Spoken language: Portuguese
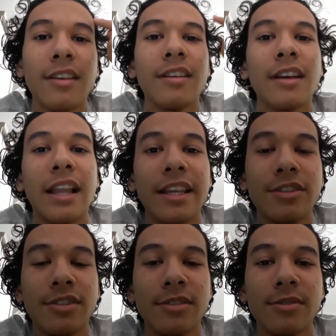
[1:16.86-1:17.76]
além
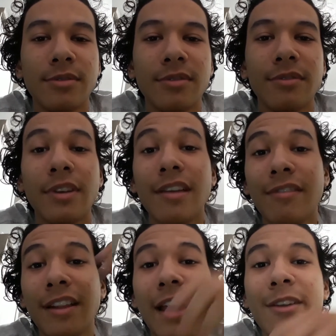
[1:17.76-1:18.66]
disso,
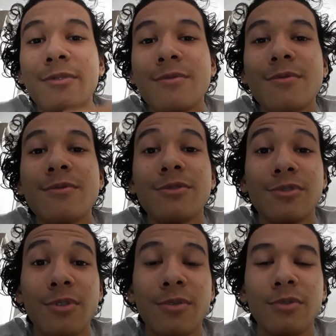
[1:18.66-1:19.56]
revelaram o
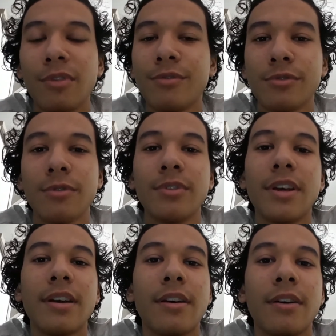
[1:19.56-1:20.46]
jogo, o novo jogo
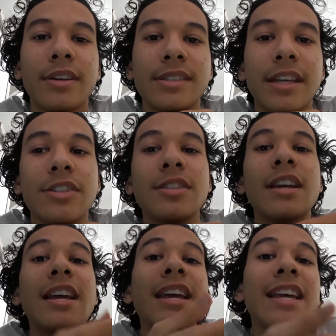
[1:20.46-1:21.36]
da Rocksteady,
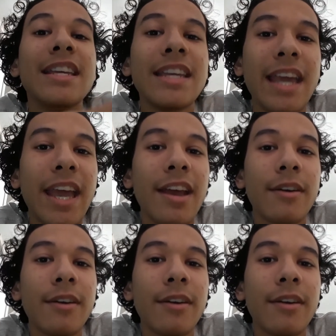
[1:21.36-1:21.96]
que é